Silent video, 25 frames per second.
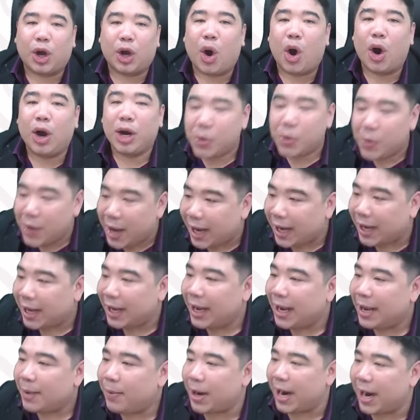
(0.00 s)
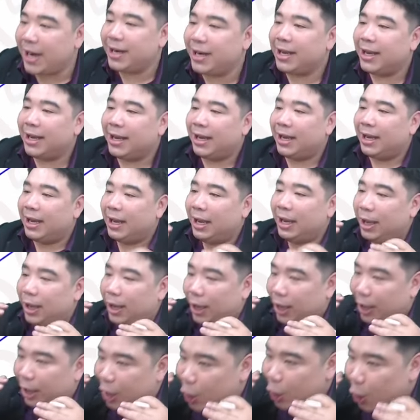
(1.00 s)
องด้วย เพราะนั้น
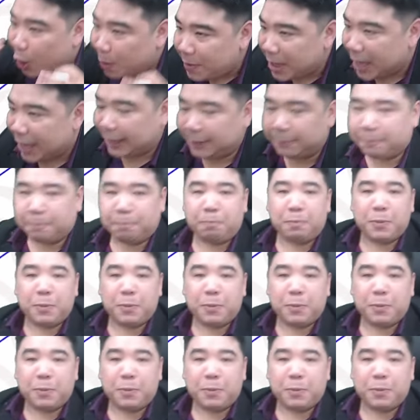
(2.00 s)
ลบหนึ่ง